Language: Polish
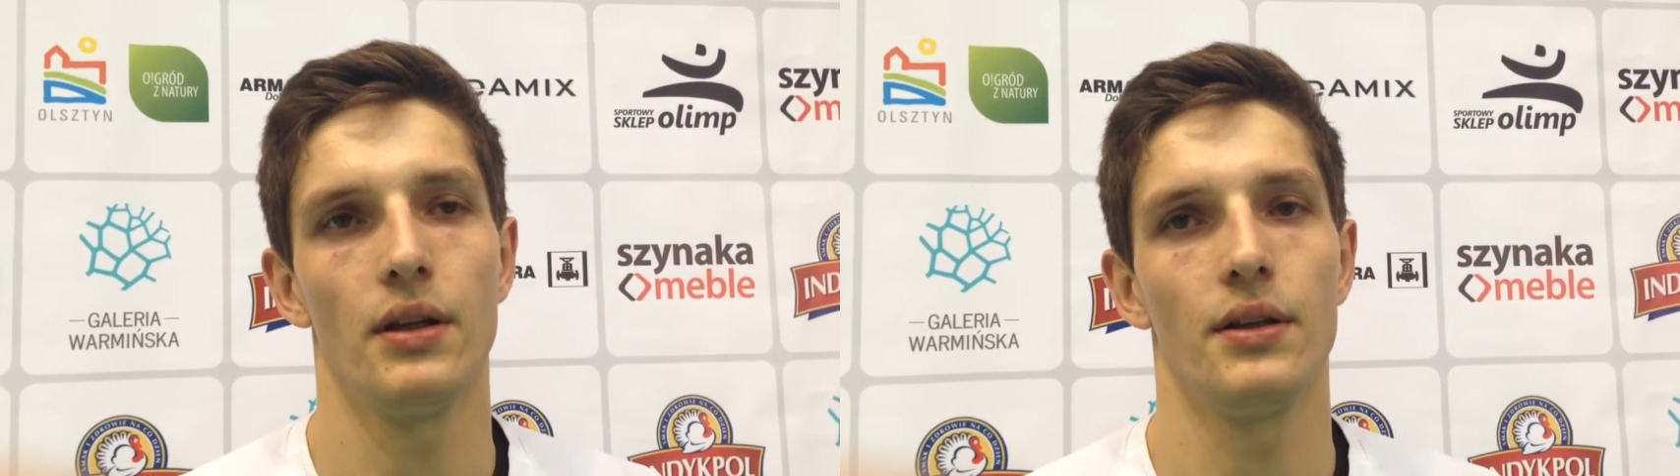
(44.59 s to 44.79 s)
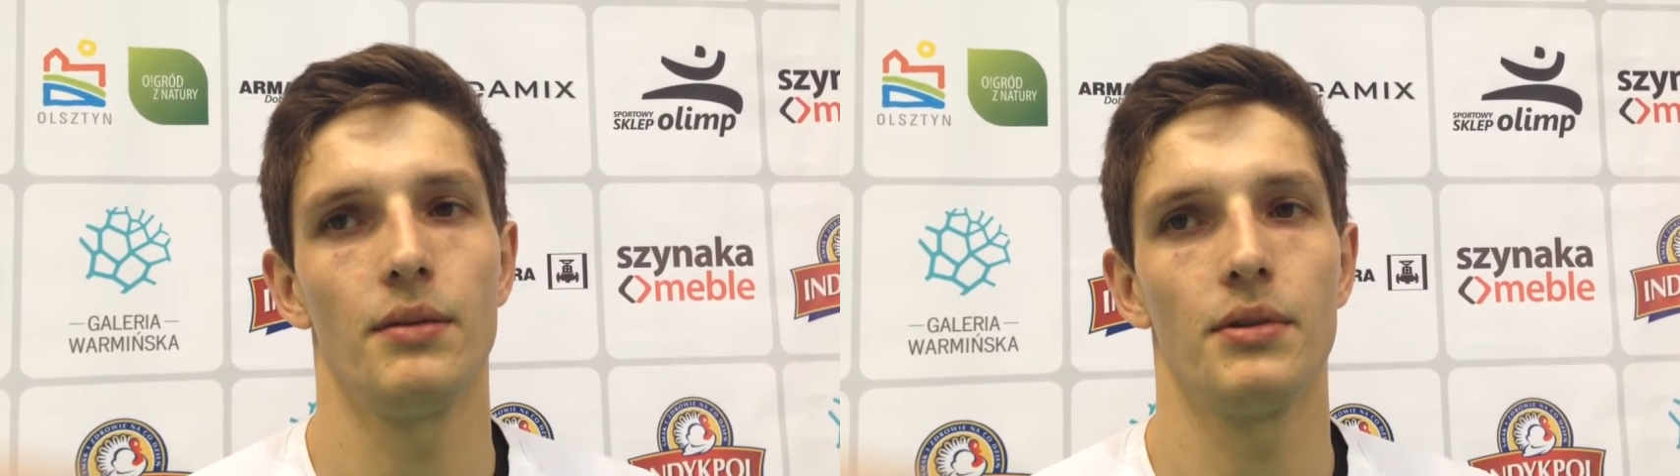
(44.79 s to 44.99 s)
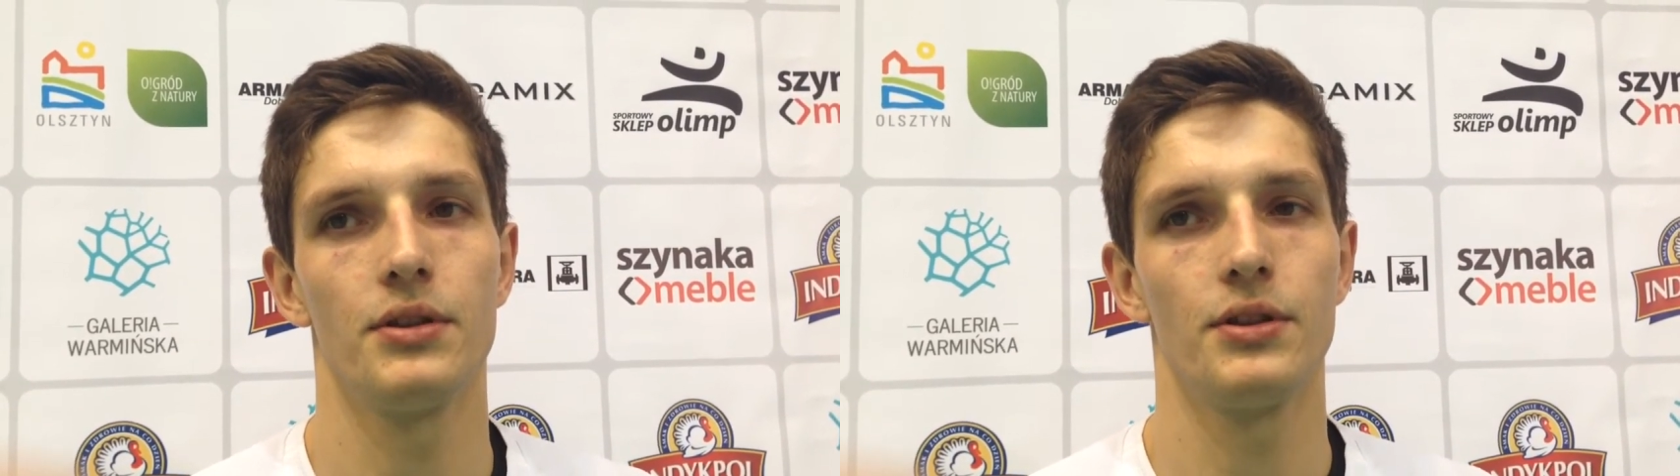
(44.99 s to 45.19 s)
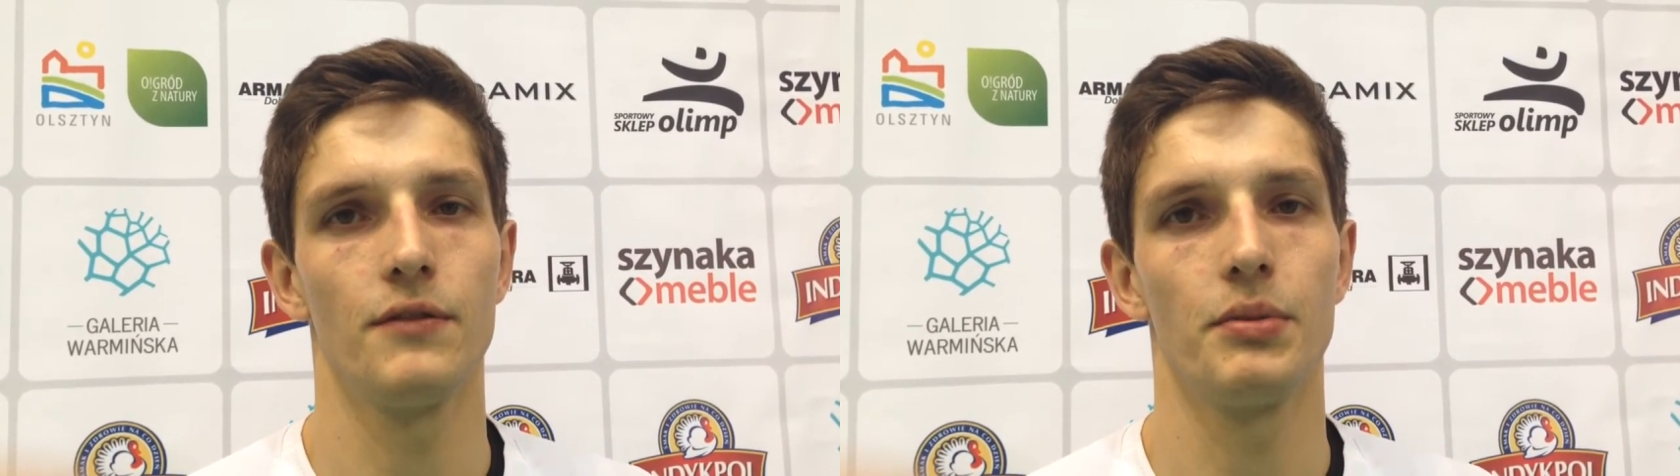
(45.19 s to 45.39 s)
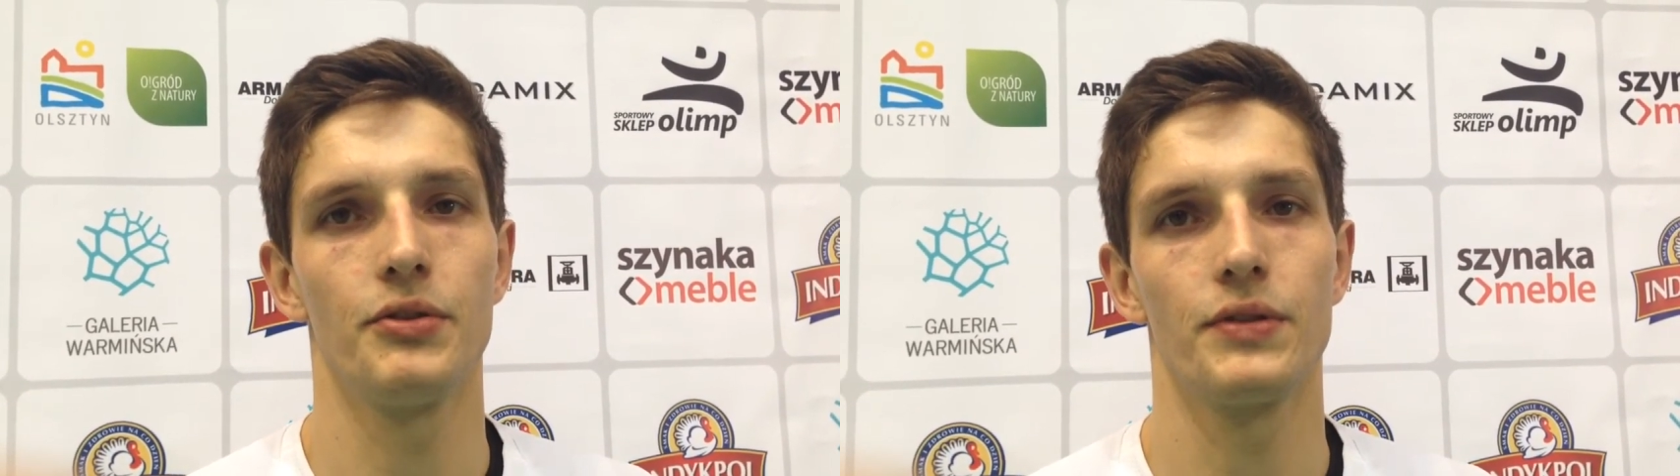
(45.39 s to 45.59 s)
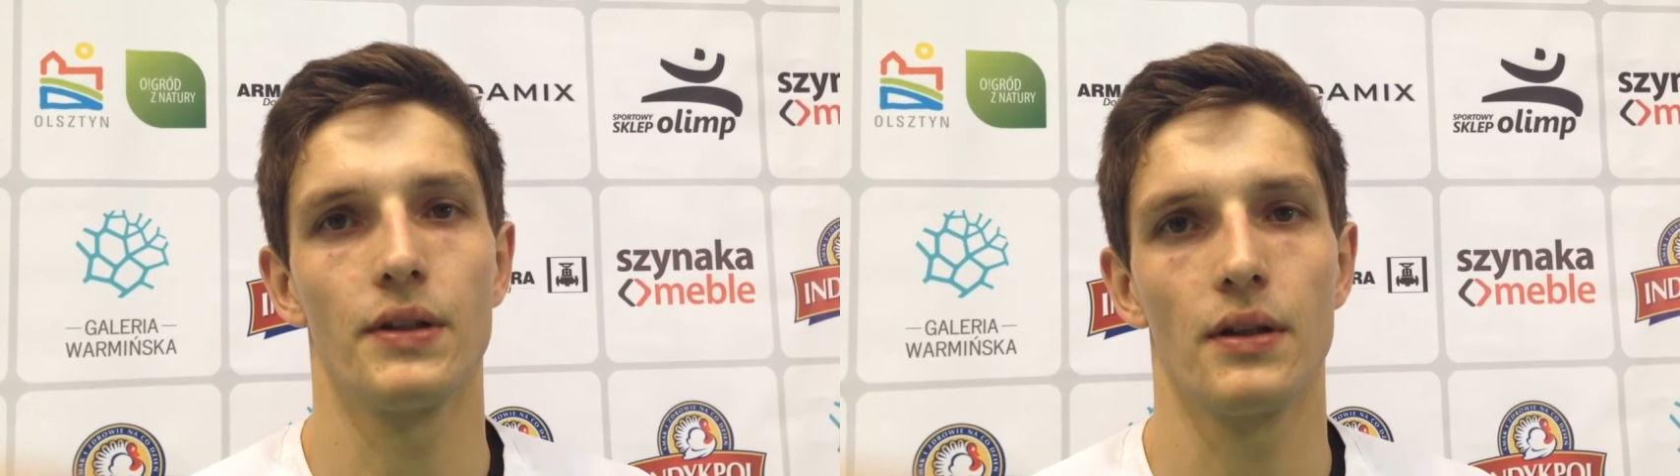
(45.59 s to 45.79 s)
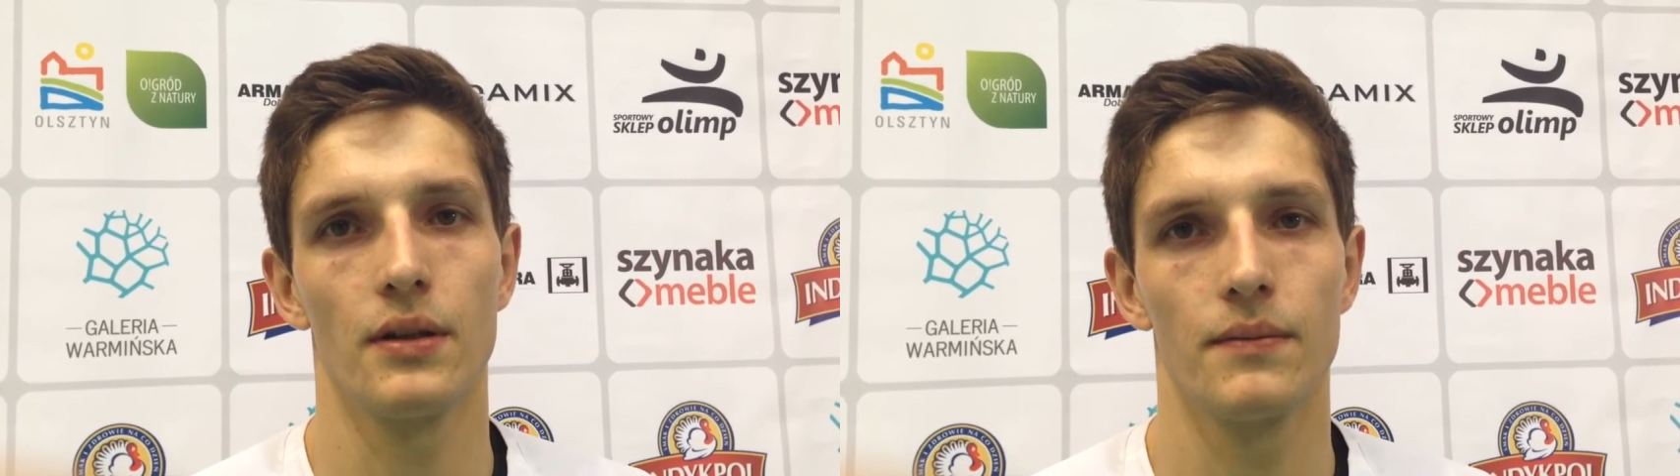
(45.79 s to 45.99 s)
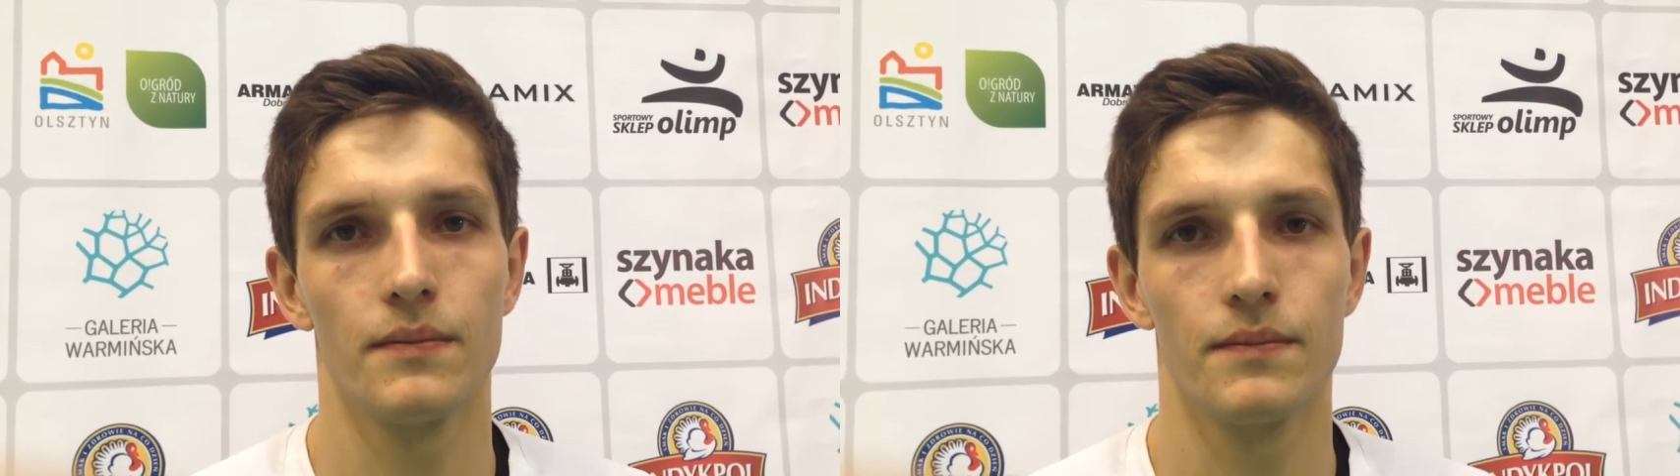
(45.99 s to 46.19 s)
a nie męczyć się w pięciu
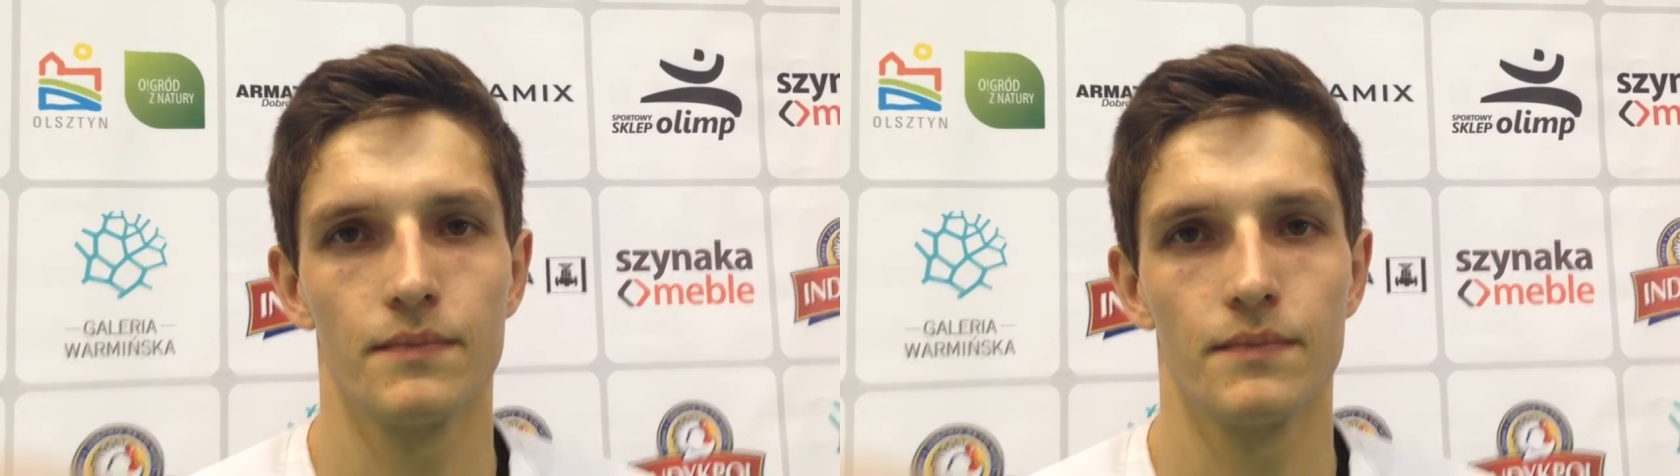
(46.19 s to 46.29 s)
setach.